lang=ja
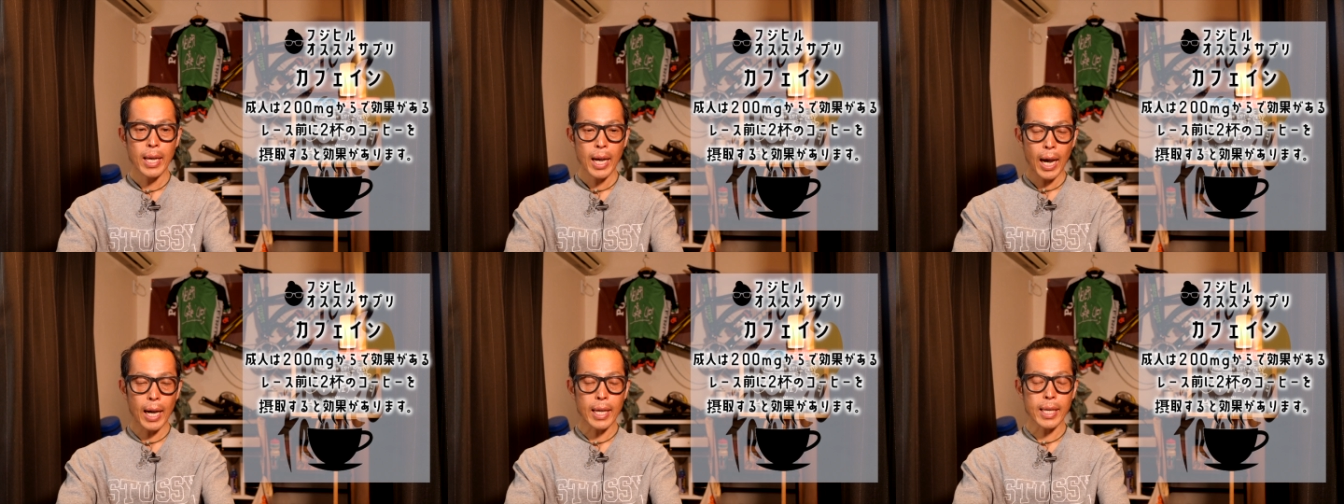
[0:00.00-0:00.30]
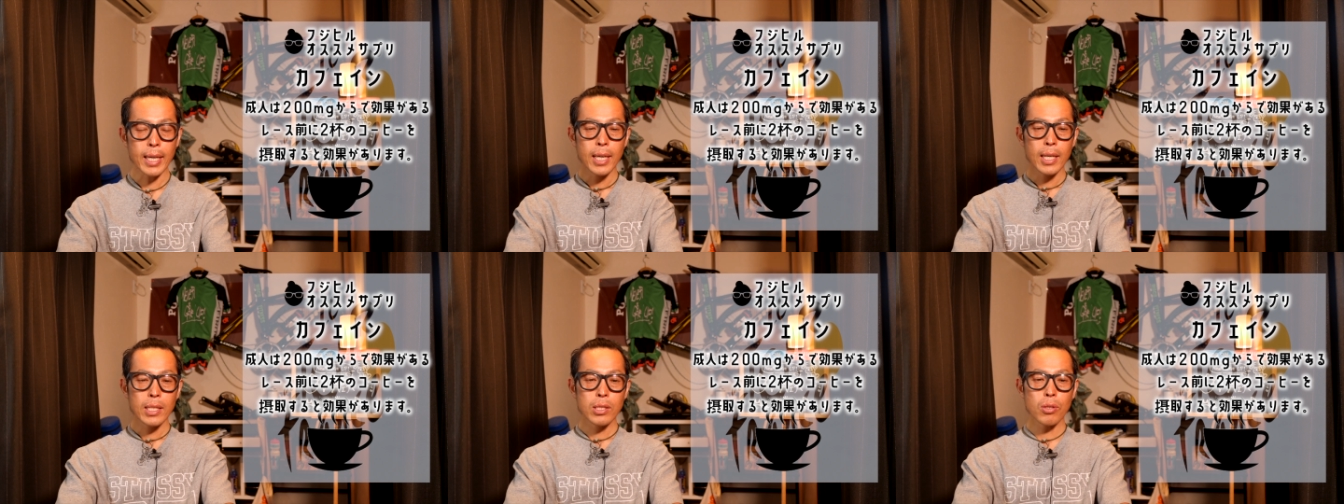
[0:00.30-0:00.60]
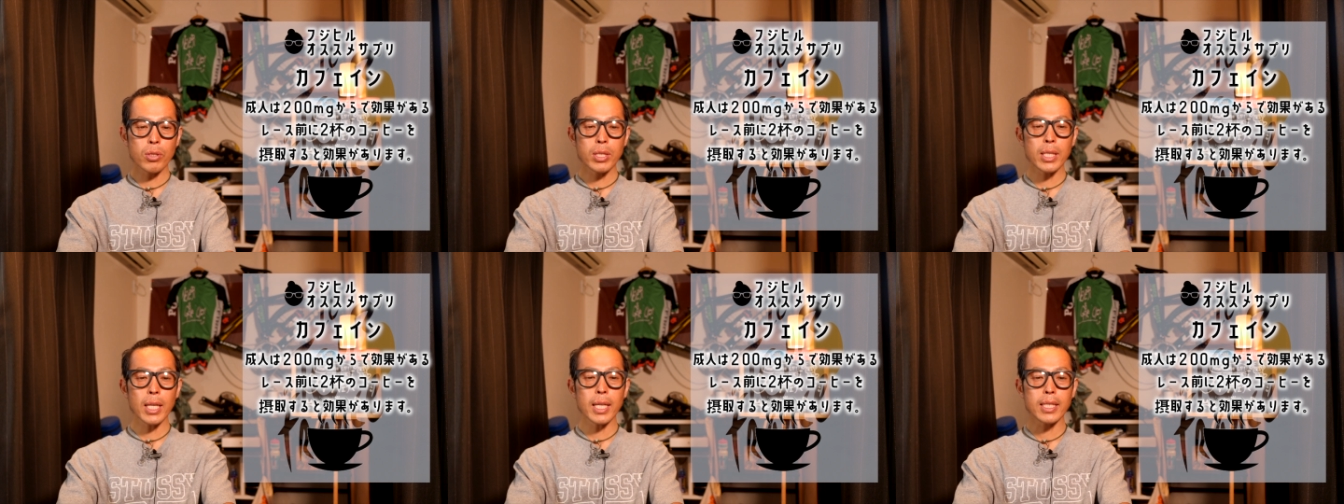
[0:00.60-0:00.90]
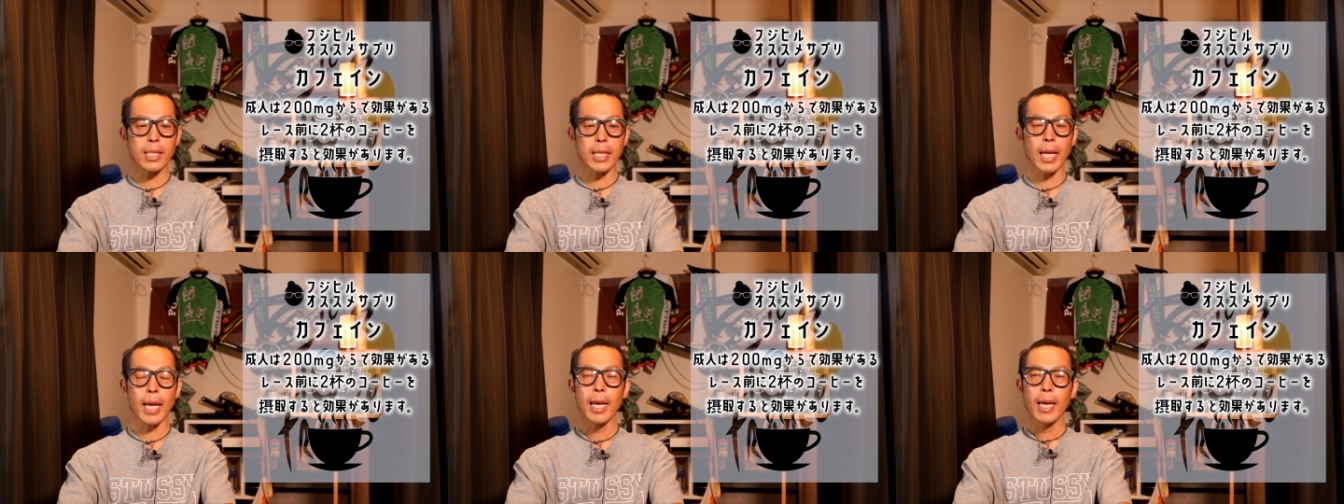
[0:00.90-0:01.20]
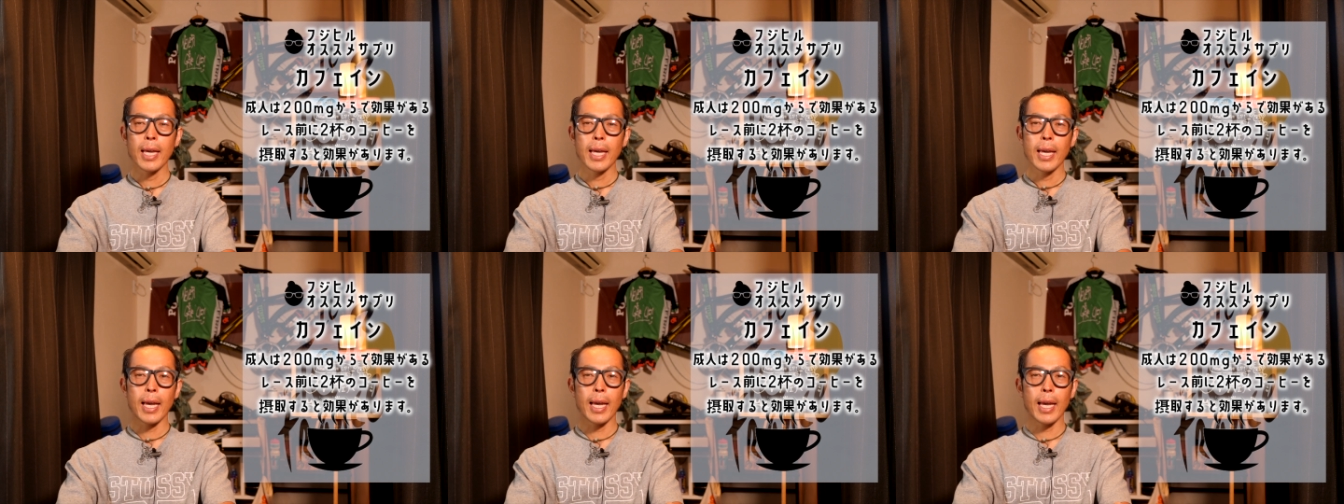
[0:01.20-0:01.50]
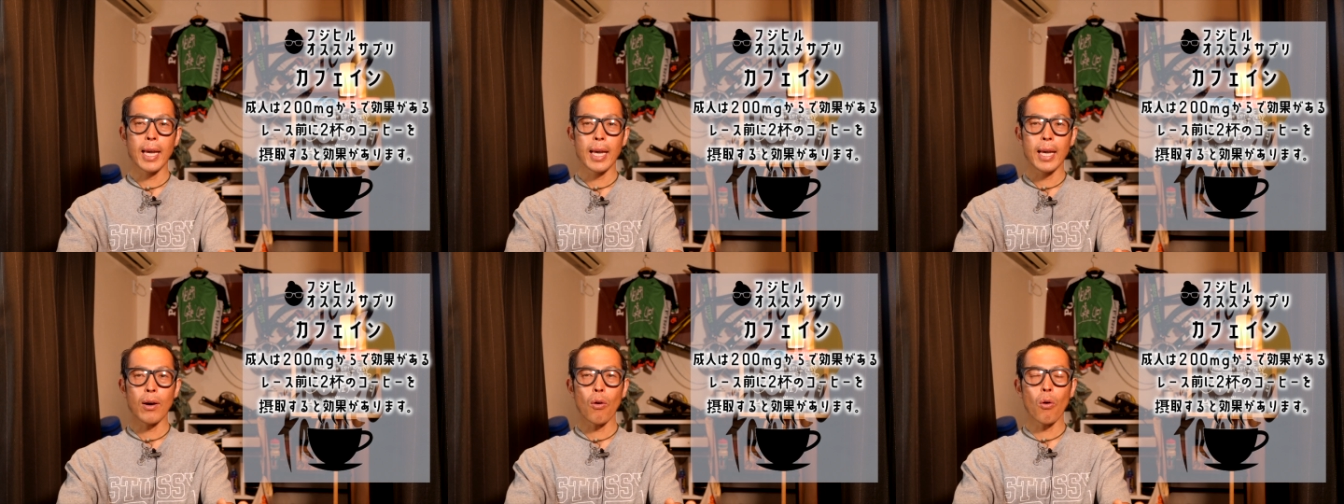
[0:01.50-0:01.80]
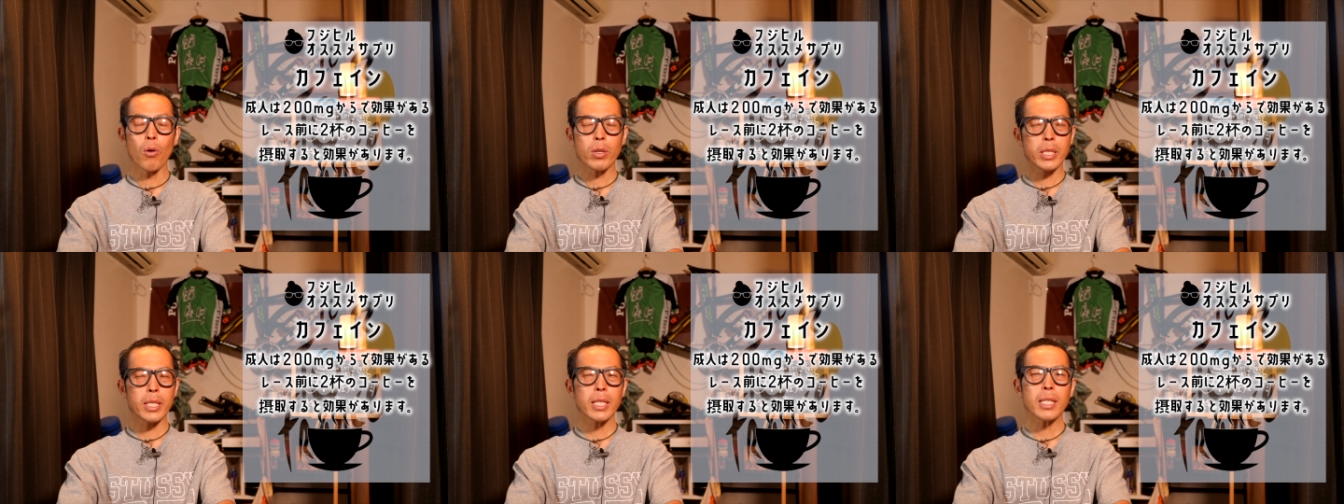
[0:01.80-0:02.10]
はい。そしてですね、えー、
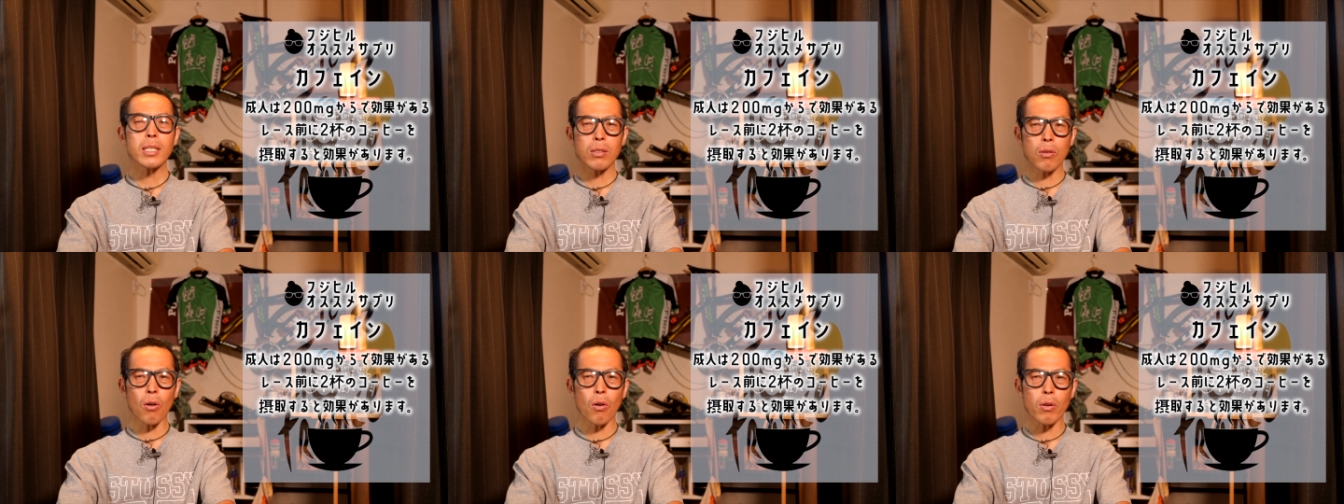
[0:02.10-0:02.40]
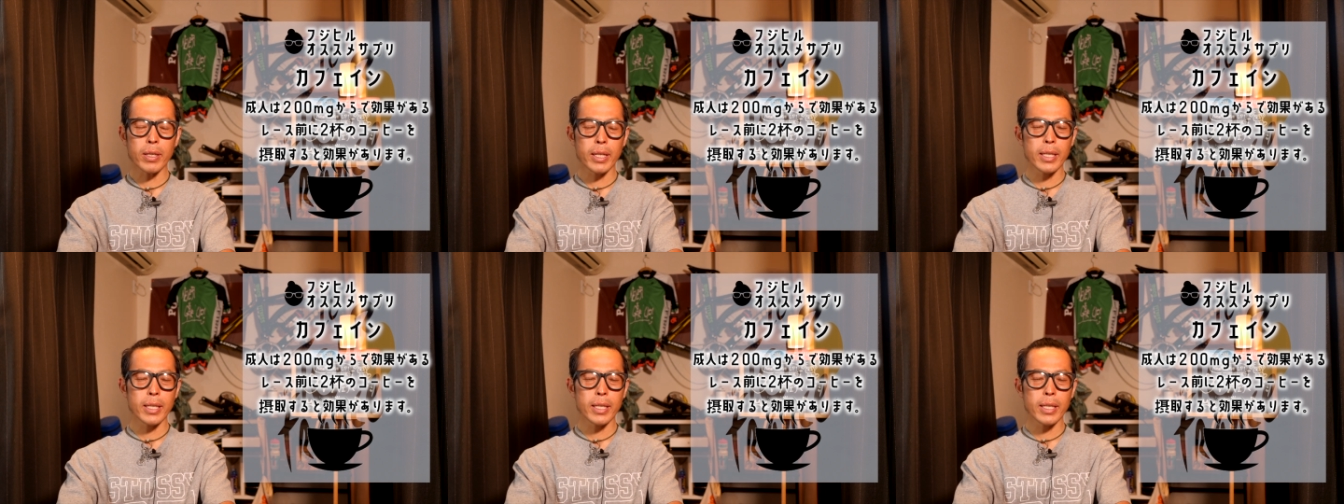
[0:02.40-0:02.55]
おしっこ、